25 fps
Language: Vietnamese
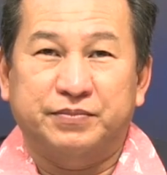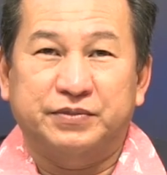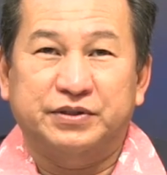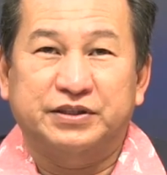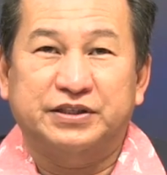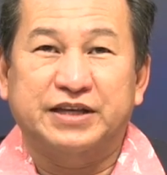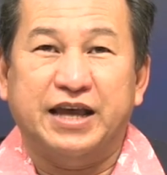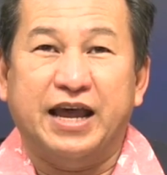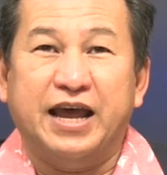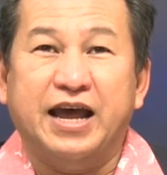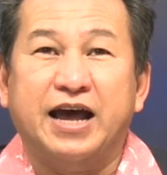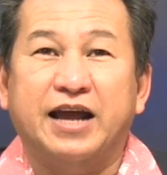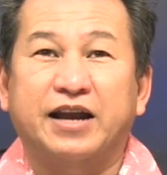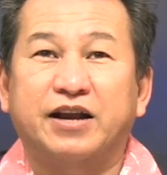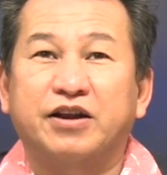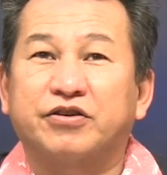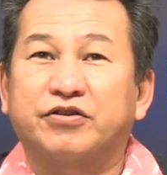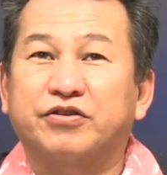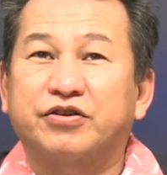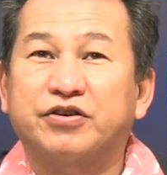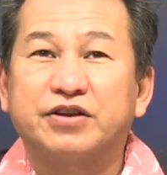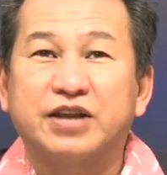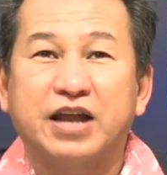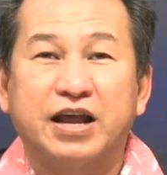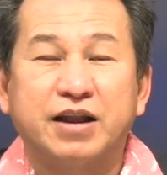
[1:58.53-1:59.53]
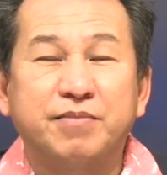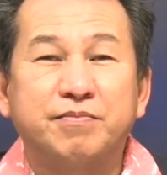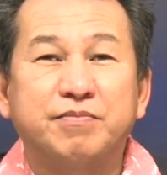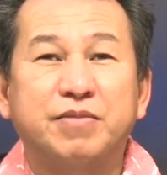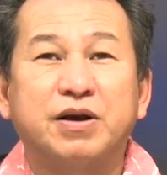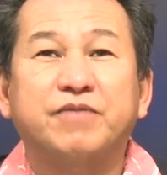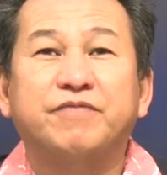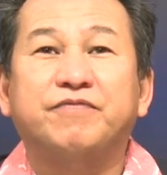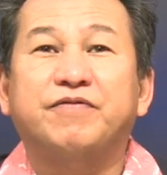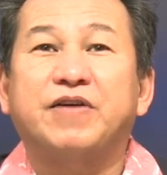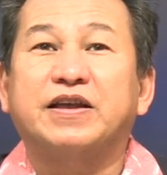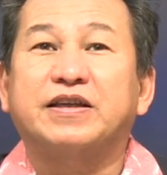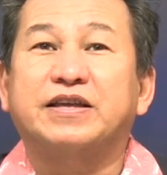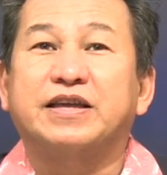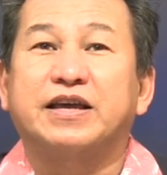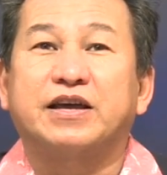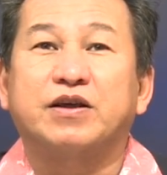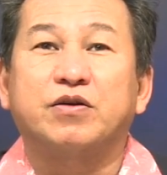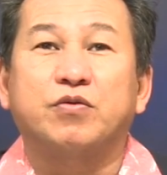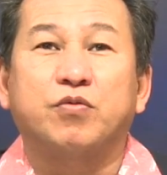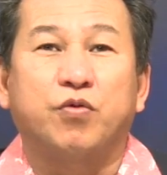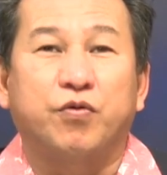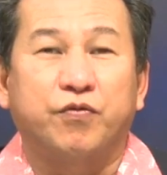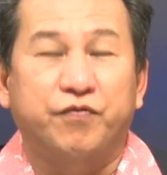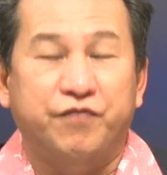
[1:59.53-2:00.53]
sẽ ảnh hưởng đến mức phát
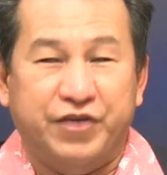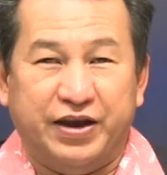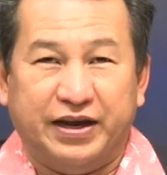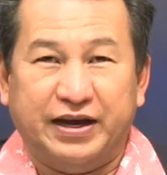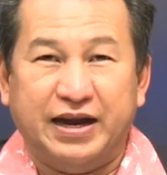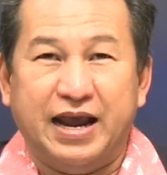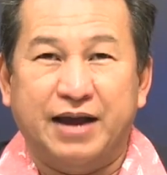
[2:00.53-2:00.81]
triển của Việt